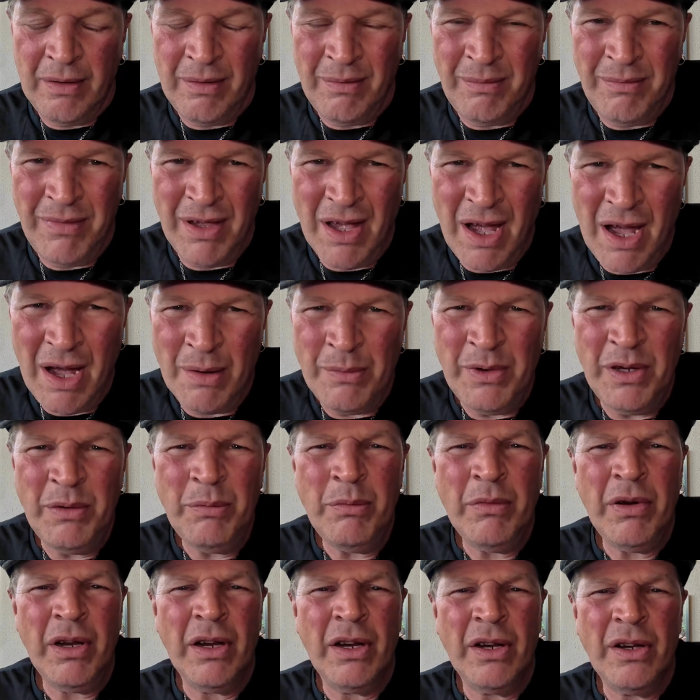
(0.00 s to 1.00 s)
Wir haben
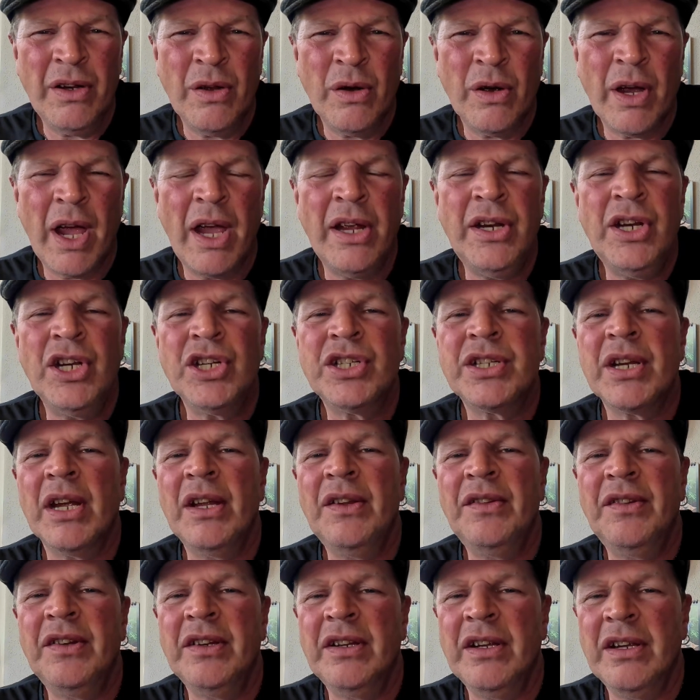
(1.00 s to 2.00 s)
ihm noch eine
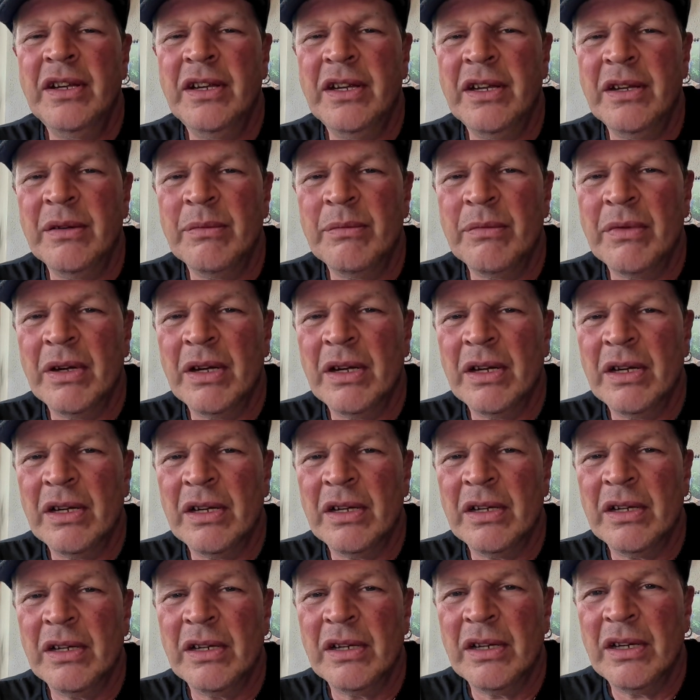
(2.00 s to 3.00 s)
Chance gegeben
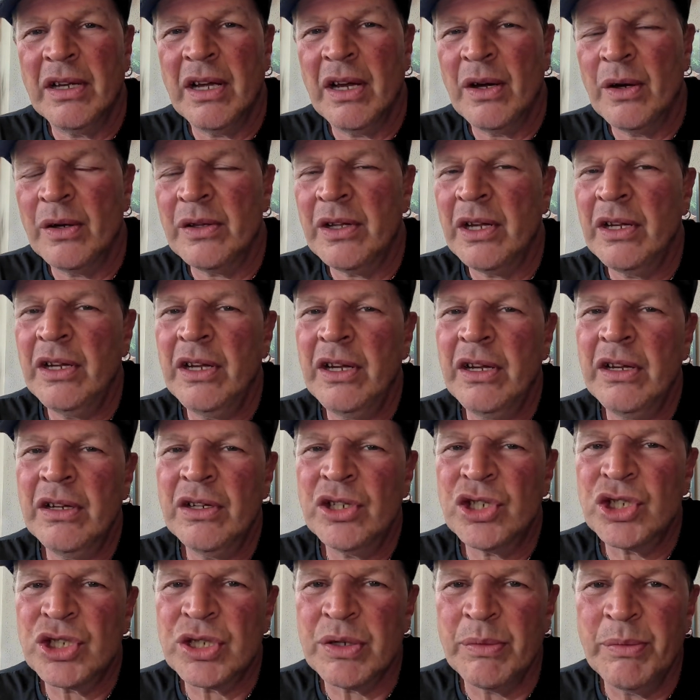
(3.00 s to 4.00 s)
er hat
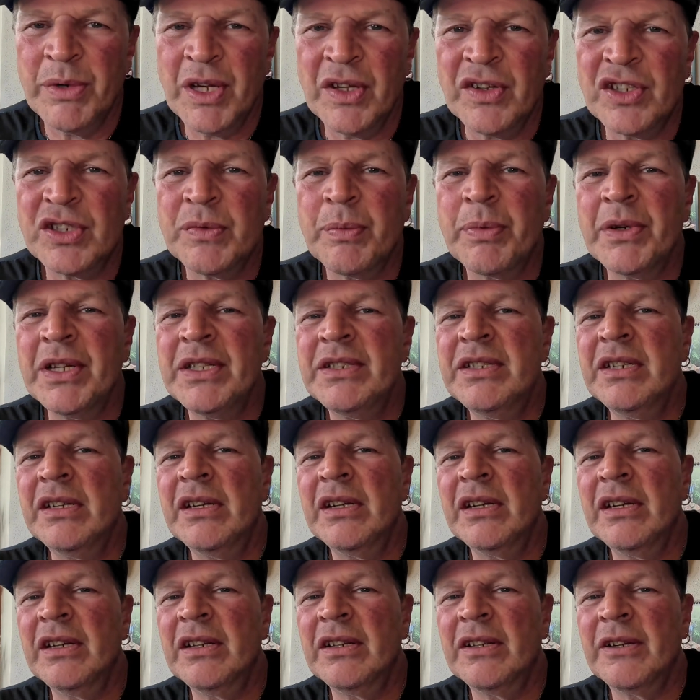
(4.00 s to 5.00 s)
eine Schmerzspritze
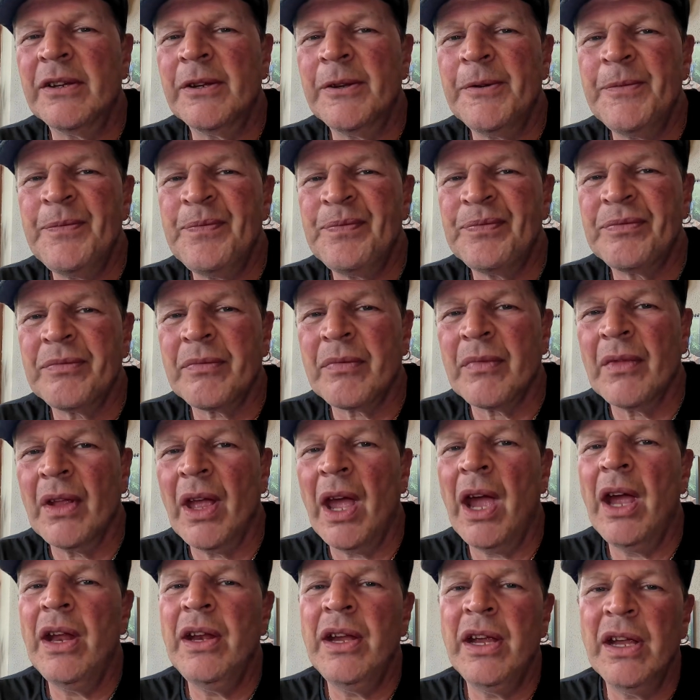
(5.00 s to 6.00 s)
gekriegt,
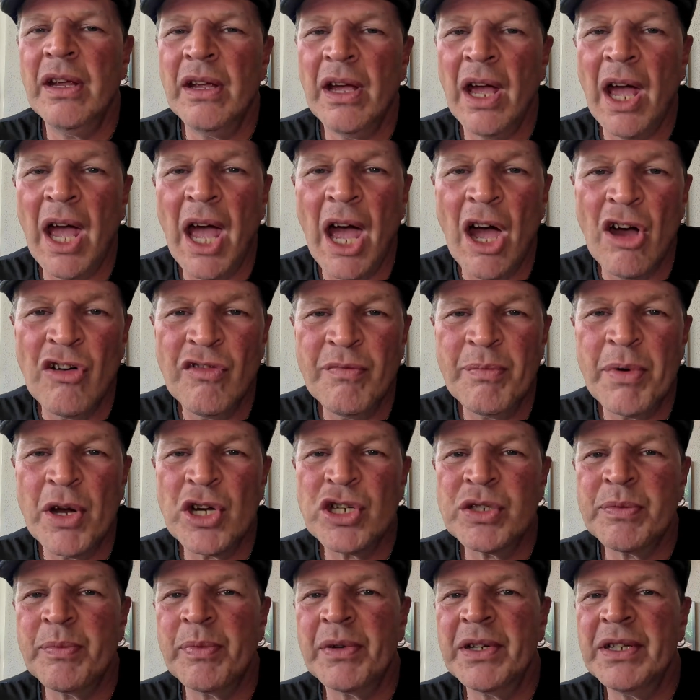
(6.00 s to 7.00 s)
eine
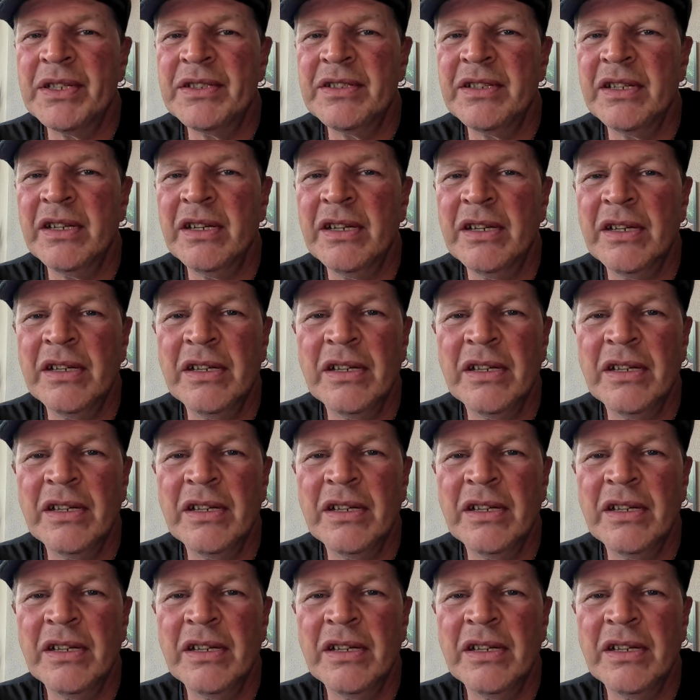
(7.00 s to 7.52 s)
Aufbauspritze